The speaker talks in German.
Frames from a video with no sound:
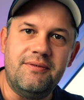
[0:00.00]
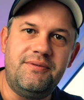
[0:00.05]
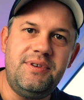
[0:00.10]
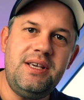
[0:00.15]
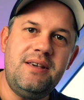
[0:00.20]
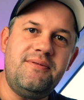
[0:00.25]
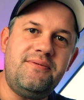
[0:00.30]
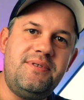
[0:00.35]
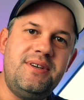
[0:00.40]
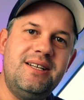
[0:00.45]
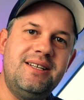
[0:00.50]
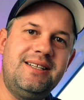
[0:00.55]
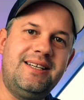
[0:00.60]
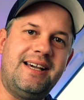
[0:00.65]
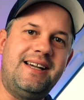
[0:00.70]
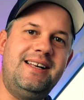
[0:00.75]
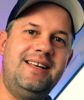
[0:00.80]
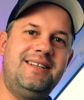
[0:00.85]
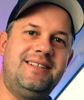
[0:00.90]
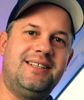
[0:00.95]
Wie viel
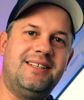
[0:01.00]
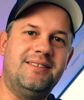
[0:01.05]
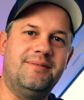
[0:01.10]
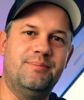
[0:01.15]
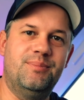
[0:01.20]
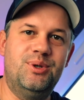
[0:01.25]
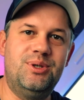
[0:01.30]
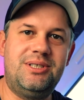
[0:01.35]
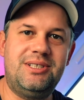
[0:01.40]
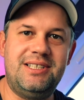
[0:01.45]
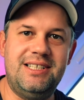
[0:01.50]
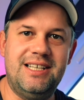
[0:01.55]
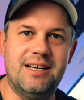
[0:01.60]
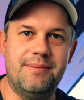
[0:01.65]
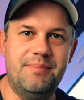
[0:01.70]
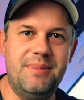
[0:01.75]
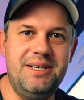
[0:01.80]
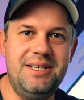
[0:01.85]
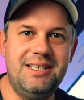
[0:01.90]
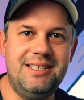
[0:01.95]
Geld müsst ihr
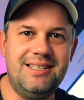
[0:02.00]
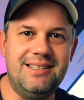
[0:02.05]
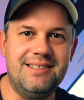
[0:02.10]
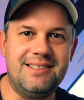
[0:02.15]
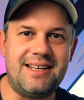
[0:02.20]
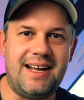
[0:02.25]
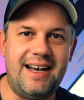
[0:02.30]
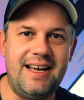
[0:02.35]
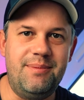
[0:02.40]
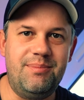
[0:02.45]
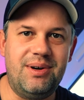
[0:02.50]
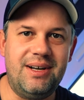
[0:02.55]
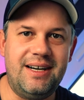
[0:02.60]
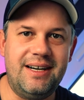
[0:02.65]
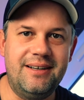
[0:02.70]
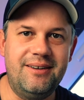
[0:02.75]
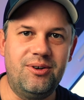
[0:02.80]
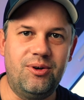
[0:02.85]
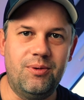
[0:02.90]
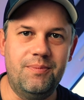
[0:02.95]
mindestens
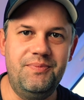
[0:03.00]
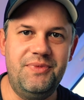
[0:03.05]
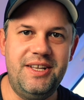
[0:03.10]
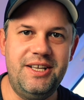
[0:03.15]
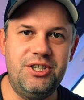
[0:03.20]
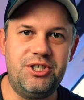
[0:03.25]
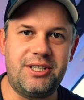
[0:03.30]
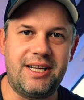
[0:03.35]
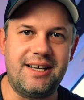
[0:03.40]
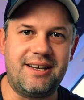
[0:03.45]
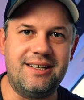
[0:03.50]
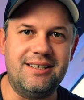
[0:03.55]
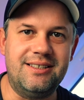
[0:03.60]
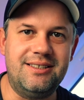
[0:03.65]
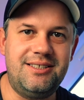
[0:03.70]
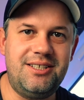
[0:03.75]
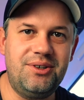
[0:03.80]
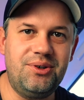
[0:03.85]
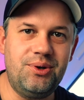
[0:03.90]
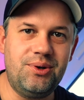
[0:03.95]
einplanen, um die
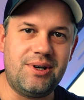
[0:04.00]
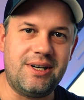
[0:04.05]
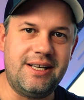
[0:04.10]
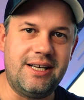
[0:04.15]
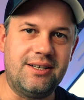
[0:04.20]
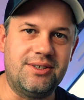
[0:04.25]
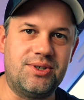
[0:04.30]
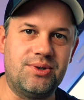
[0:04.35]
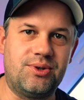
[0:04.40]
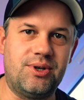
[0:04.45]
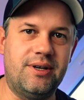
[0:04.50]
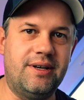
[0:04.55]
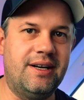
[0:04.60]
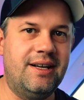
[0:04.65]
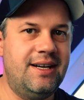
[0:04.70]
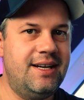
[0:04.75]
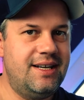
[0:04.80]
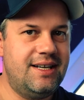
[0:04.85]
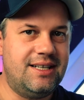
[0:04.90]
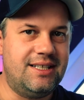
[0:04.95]
Strecke zurücklegen zu können?
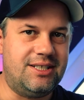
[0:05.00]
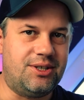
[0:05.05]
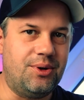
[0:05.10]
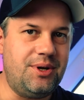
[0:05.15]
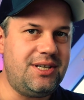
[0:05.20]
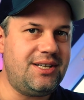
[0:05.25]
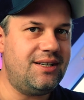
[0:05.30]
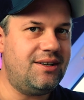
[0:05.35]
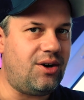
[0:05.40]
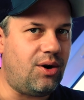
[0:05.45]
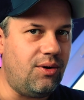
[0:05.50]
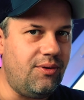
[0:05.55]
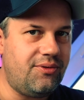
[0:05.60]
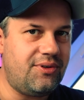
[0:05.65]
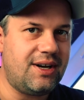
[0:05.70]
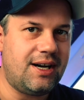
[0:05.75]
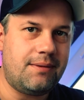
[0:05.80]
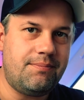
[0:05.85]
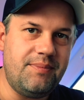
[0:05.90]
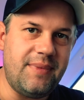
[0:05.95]
Solche
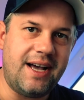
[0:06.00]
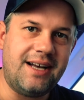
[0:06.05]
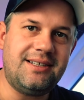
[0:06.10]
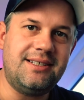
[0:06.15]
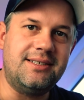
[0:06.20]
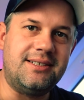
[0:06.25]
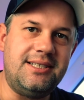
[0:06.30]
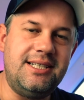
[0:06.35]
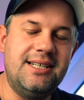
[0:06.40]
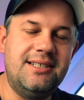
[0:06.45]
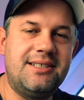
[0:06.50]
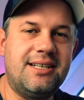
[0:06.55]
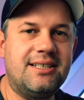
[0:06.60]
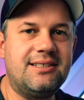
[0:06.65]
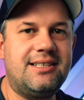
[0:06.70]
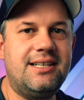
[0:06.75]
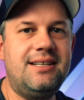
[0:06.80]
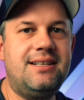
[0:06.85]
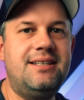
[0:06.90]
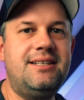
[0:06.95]
Aufgaben existieren
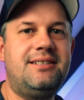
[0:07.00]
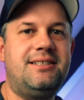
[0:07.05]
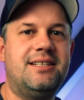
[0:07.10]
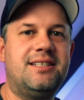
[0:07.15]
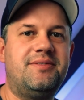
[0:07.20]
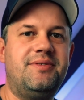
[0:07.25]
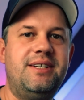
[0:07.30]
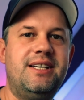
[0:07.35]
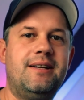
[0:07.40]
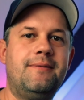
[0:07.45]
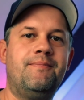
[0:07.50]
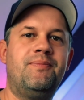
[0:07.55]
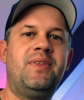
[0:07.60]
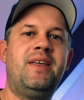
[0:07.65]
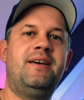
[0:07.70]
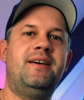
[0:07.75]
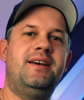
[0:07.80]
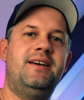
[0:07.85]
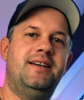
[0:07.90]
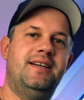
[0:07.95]
tatsächlich, deswegen
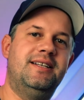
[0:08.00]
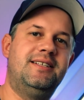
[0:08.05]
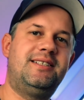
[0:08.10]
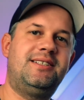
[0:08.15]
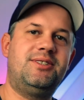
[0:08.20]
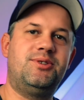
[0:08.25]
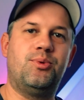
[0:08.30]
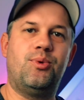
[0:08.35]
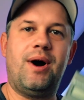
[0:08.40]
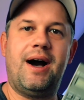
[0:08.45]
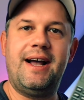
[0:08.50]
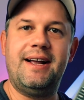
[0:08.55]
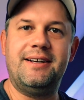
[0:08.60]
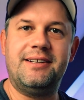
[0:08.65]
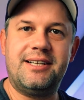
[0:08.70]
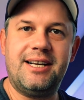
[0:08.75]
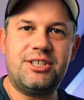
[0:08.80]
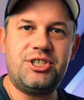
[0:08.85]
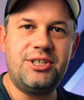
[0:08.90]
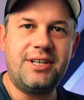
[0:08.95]
ist so ein
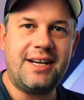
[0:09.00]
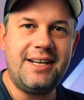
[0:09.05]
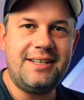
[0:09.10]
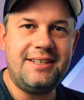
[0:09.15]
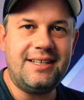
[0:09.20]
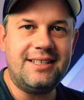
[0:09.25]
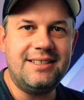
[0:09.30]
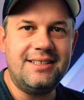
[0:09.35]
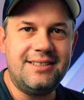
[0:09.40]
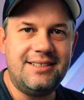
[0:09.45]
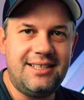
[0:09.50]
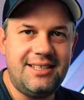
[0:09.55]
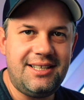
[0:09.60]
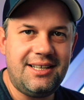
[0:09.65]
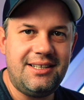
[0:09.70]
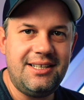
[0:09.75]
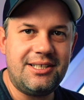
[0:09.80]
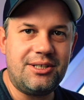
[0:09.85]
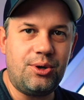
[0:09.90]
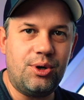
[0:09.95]
Taschenrechner
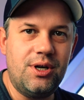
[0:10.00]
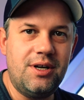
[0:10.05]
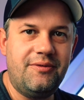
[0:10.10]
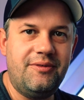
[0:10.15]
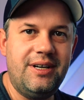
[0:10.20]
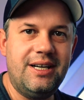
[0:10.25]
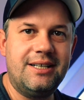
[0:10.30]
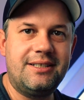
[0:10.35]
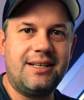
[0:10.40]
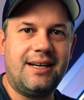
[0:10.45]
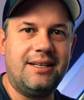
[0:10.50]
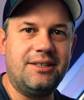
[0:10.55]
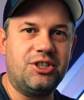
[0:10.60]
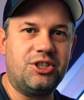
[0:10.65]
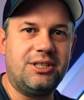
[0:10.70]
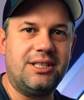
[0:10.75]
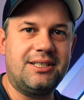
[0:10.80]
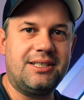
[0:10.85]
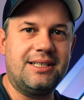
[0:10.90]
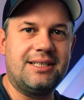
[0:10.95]
sicherlich Gold wert,
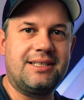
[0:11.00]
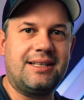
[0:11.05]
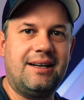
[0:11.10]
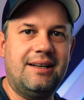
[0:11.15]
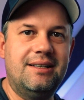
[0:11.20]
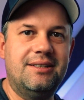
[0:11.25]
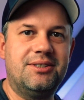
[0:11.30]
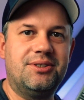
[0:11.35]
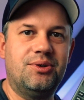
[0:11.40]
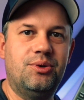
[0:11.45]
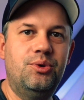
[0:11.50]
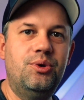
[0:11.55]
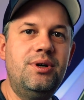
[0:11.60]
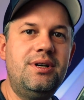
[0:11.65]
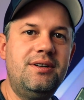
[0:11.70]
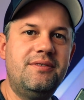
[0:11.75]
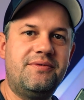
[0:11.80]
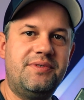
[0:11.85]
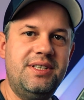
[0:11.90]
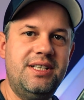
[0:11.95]
anstatt das alles
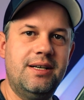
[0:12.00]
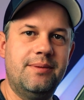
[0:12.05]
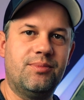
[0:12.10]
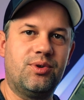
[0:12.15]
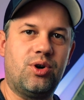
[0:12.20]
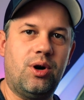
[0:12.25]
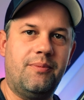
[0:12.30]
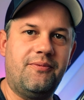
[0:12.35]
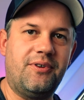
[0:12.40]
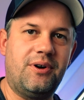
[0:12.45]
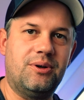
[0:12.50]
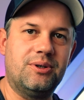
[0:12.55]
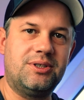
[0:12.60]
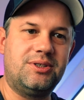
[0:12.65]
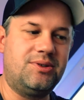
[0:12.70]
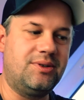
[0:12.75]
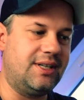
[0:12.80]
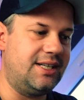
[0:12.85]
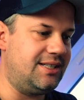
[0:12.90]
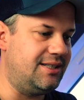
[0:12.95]
irgendwie im Kopf
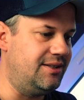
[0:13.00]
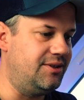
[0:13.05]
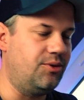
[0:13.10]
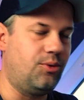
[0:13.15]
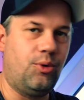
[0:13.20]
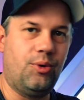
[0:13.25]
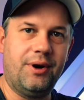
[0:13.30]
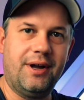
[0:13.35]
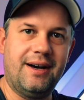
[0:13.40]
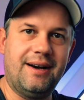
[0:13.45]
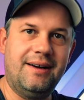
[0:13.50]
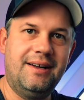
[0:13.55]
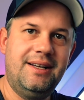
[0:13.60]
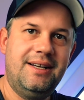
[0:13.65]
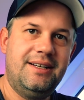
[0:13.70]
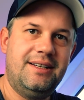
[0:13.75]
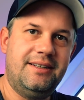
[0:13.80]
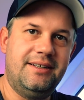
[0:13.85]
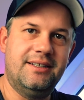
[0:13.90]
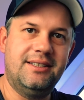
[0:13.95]
auszurechnen oder
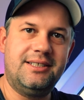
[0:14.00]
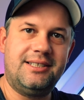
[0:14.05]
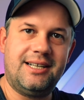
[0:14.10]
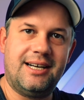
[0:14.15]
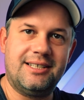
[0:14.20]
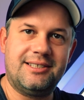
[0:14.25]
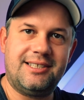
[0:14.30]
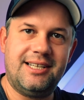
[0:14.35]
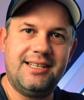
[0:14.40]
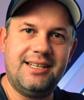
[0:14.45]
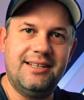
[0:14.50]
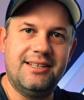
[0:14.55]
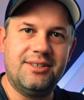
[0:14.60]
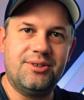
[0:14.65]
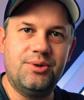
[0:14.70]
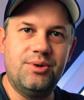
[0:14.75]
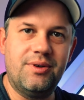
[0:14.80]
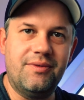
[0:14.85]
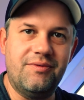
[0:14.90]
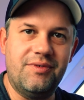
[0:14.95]
ne,
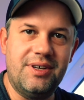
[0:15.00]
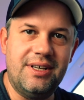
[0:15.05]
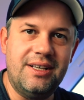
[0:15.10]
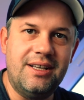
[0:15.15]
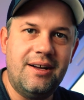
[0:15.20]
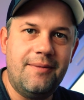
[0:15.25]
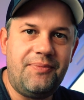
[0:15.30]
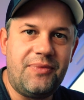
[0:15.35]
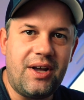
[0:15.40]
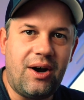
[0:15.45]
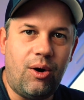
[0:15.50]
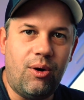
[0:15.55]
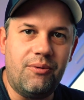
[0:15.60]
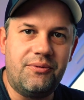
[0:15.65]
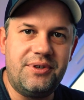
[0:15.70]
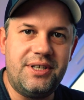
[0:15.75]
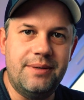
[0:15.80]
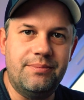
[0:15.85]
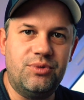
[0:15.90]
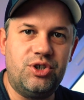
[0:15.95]
tatsächlich irgendwie
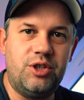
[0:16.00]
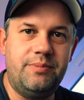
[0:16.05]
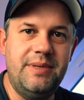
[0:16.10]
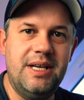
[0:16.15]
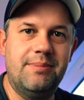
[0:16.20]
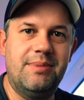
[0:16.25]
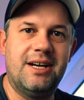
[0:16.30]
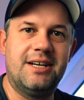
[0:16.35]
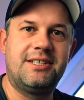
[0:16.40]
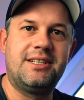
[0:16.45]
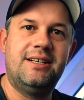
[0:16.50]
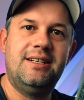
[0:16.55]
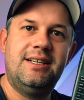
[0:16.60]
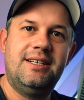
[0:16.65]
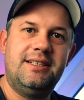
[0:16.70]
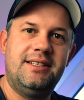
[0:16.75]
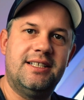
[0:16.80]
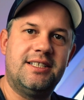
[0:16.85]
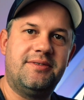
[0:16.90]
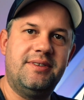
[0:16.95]
auf dem Schmierblatt.
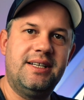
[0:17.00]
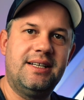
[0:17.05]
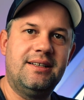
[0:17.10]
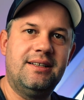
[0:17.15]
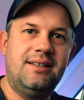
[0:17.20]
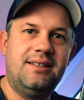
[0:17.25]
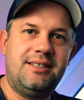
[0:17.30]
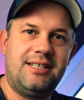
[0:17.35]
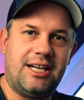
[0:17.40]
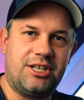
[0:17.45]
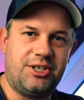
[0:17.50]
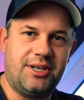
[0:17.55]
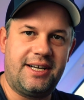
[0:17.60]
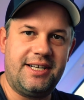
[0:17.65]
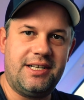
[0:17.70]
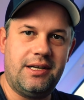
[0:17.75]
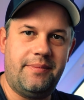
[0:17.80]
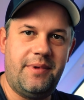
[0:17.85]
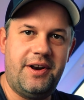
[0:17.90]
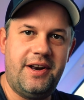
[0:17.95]
Deswegen
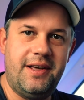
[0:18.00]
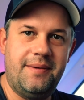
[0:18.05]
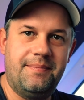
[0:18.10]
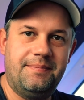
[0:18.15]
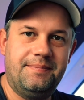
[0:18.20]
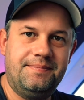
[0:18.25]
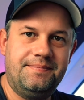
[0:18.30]
Taschenrechner mitnehmen.